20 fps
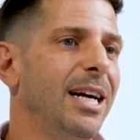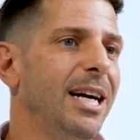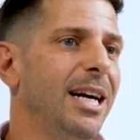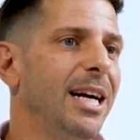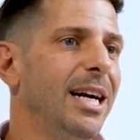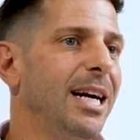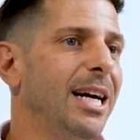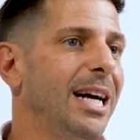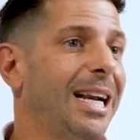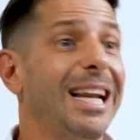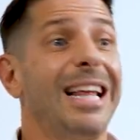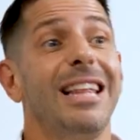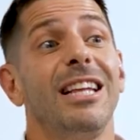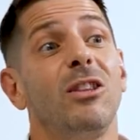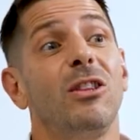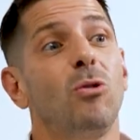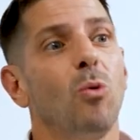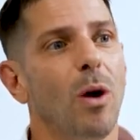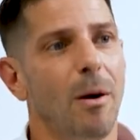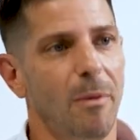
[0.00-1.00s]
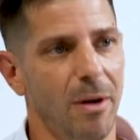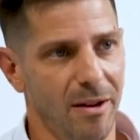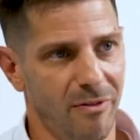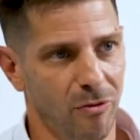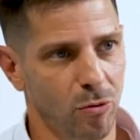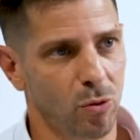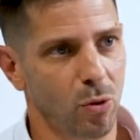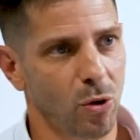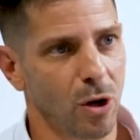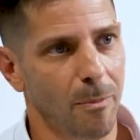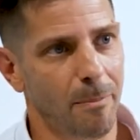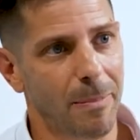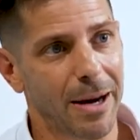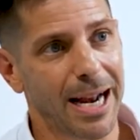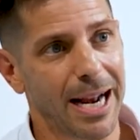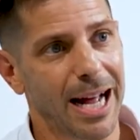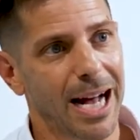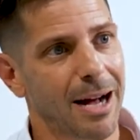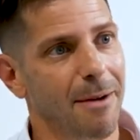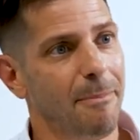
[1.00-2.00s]
redituable a futuro
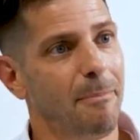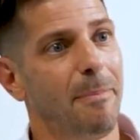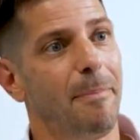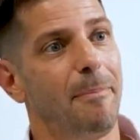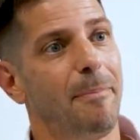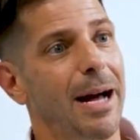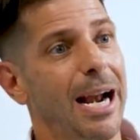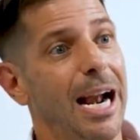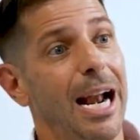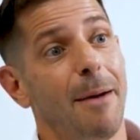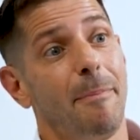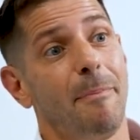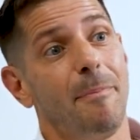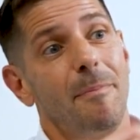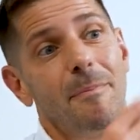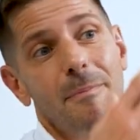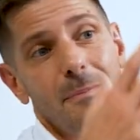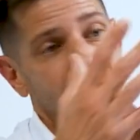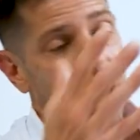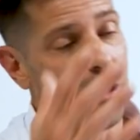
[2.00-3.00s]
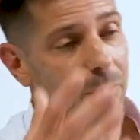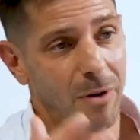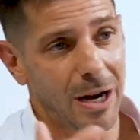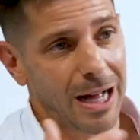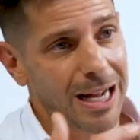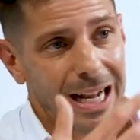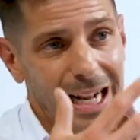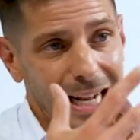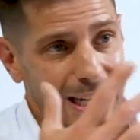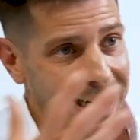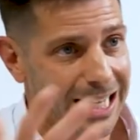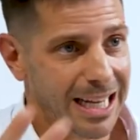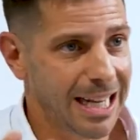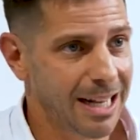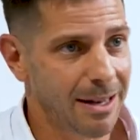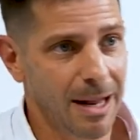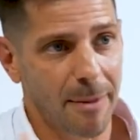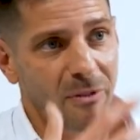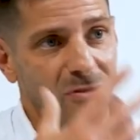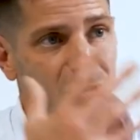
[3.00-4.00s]
para, para la, bueno, para que,
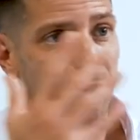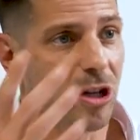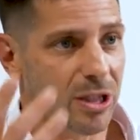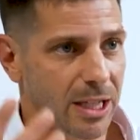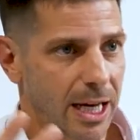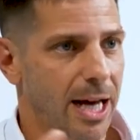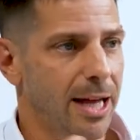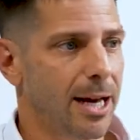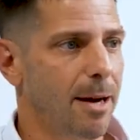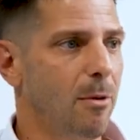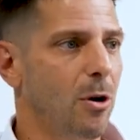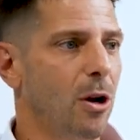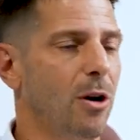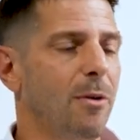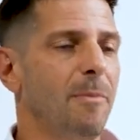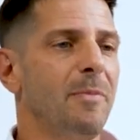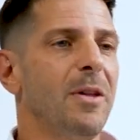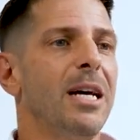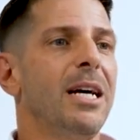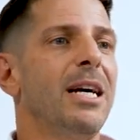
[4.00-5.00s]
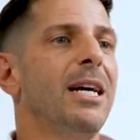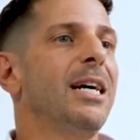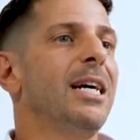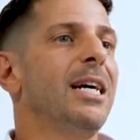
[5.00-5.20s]
la profesión que sea, digamos, ¿no?